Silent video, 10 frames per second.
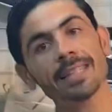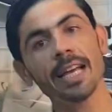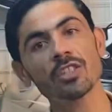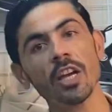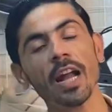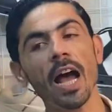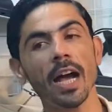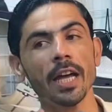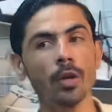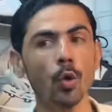स्केचर
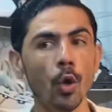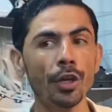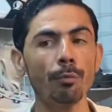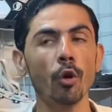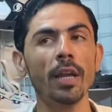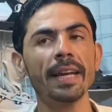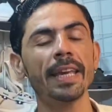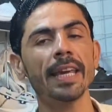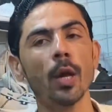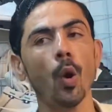अगर कोई बोले
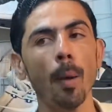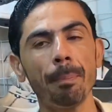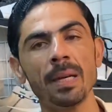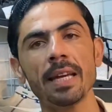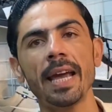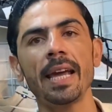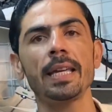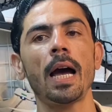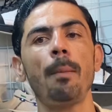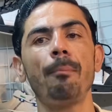कि ये कॉपी है
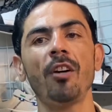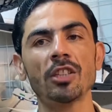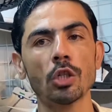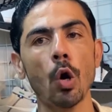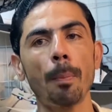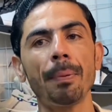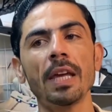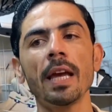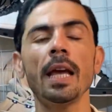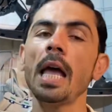या फर्स्ट
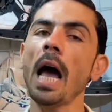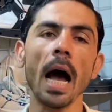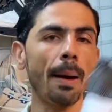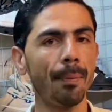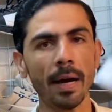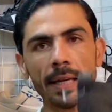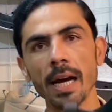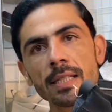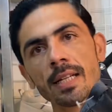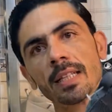कॉपी है आप आके
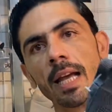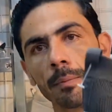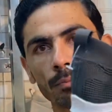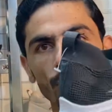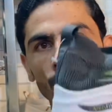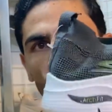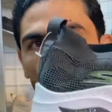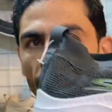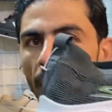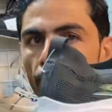आ सकते हैं हम दो
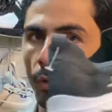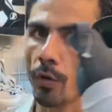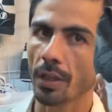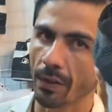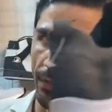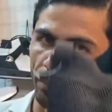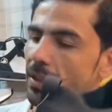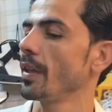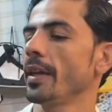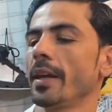जोड़ी आपको गिफ्ट
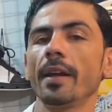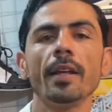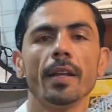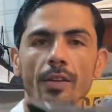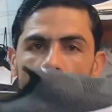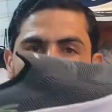में देंगे ये